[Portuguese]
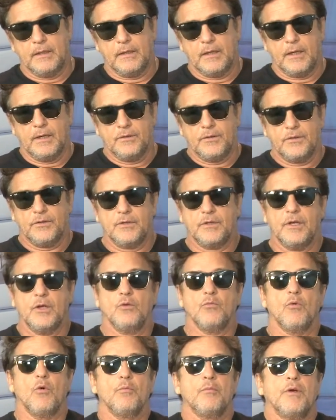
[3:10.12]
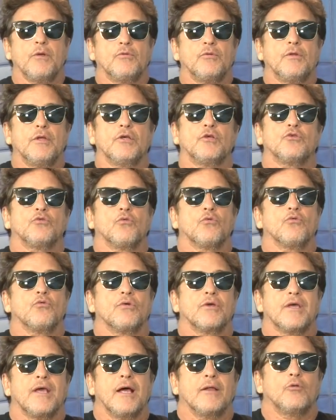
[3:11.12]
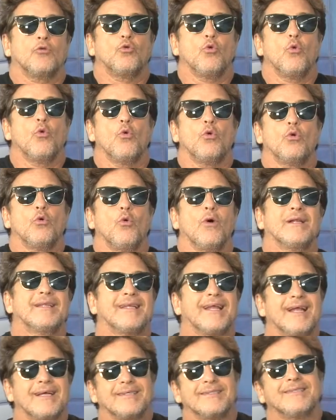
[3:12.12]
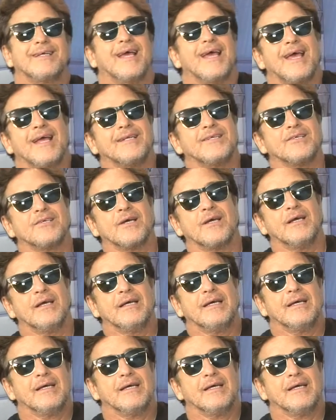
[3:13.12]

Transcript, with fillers: a gente em nenhum momento deixou com que a dor ou a tragédia